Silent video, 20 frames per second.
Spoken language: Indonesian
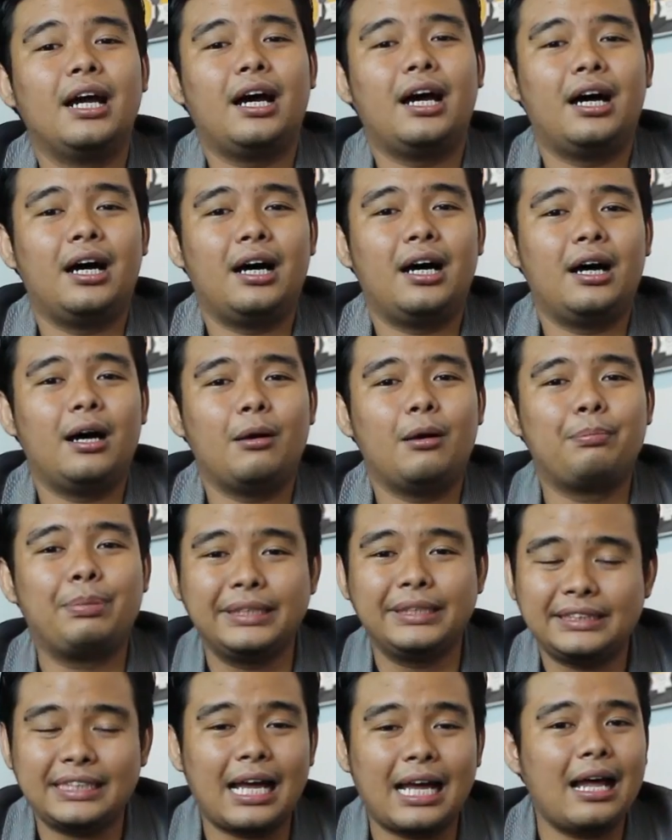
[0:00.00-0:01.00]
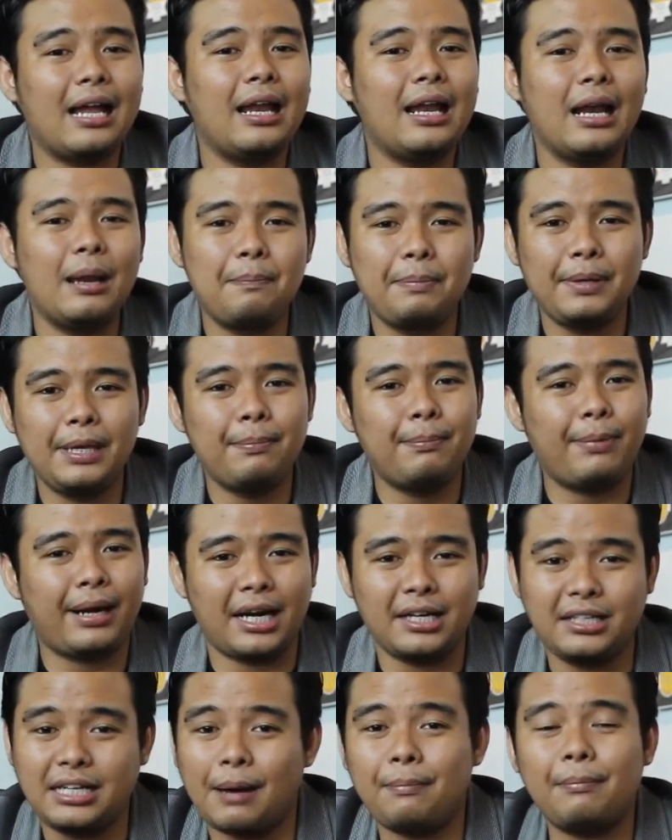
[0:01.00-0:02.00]
uh, bisa lebih
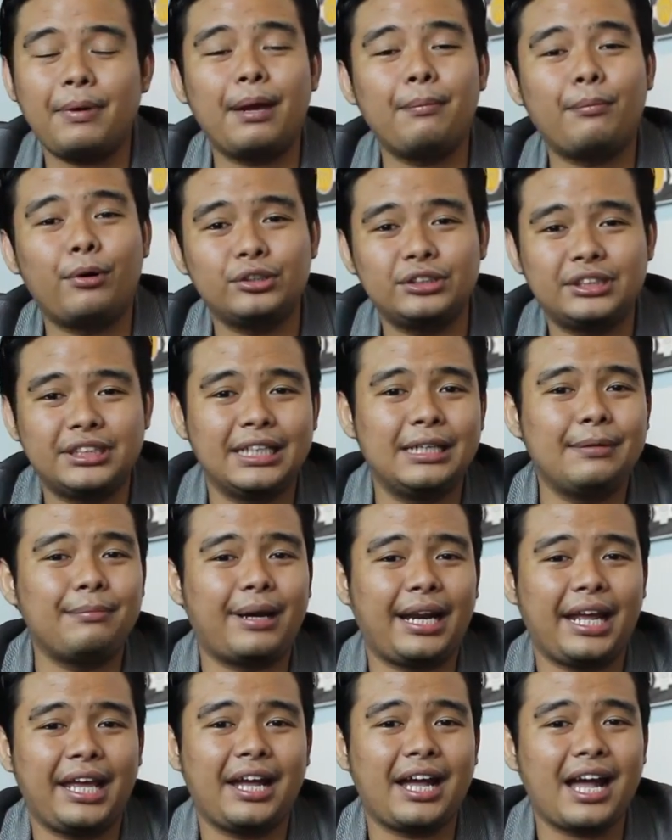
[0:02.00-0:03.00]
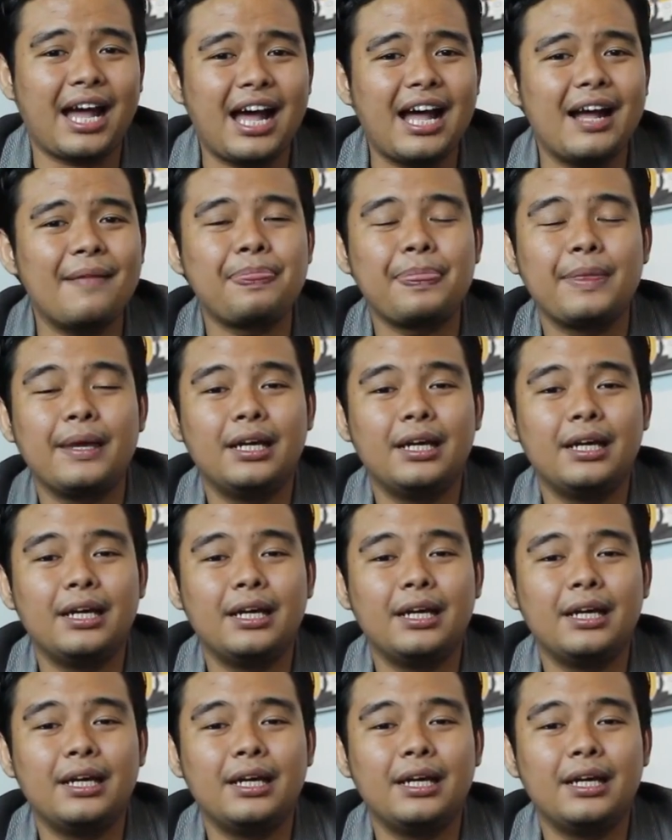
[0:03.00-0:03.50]
meredam emosi mereka,